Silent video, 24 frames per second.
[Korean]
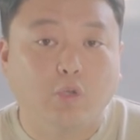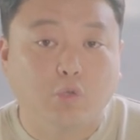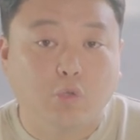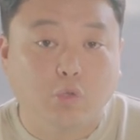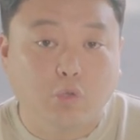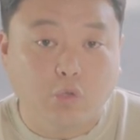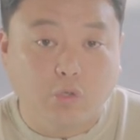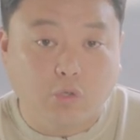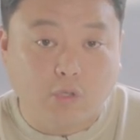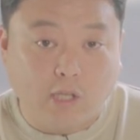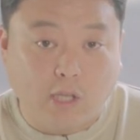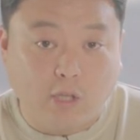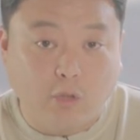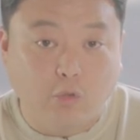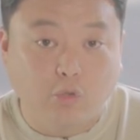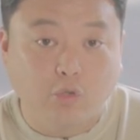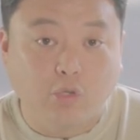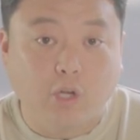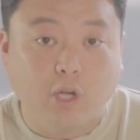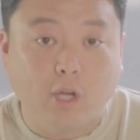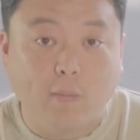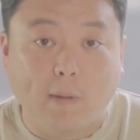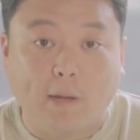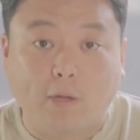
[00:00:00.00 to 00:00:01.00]
중국
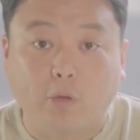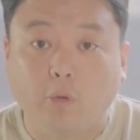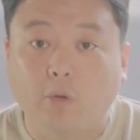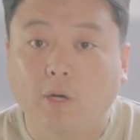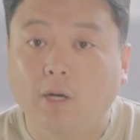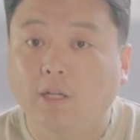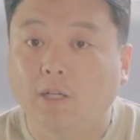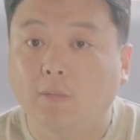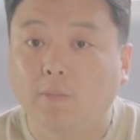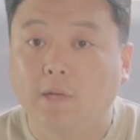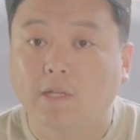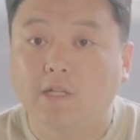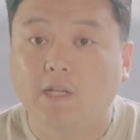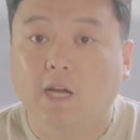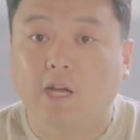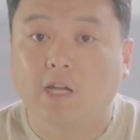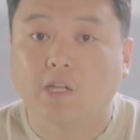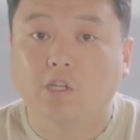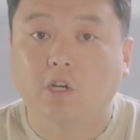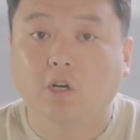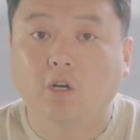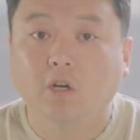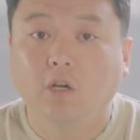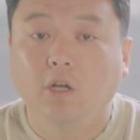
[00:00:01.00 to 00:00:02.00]
산둥성의 맥도날드
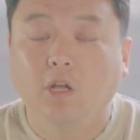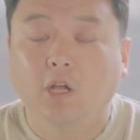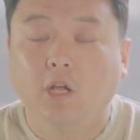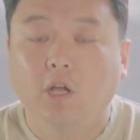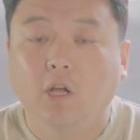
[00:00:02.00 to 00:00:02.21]
매장에서